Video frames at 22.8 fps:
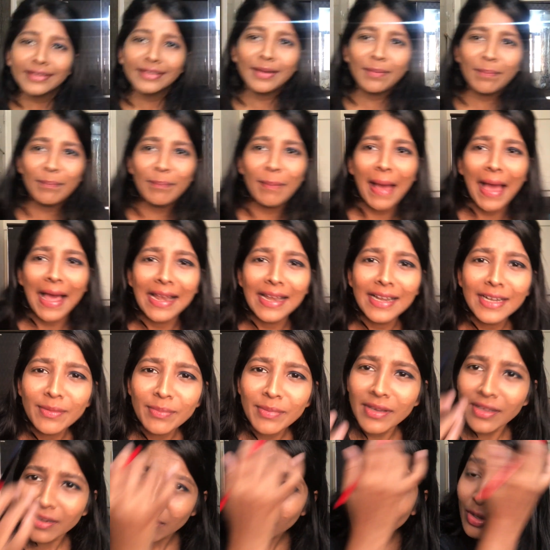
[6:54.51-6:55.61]
ये पैलेट में
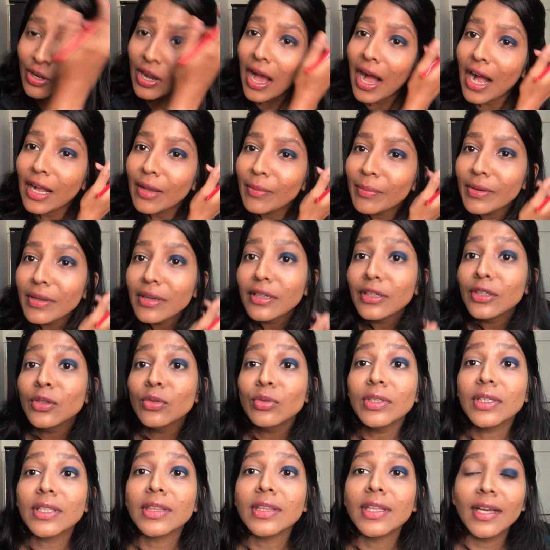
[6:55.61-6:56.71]
अलग और आंख में अलग क्यों
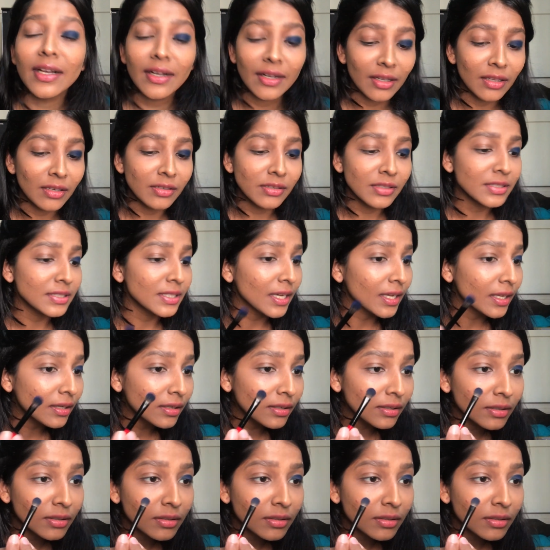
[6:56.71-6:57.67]
दिखते हैं कलर्स यार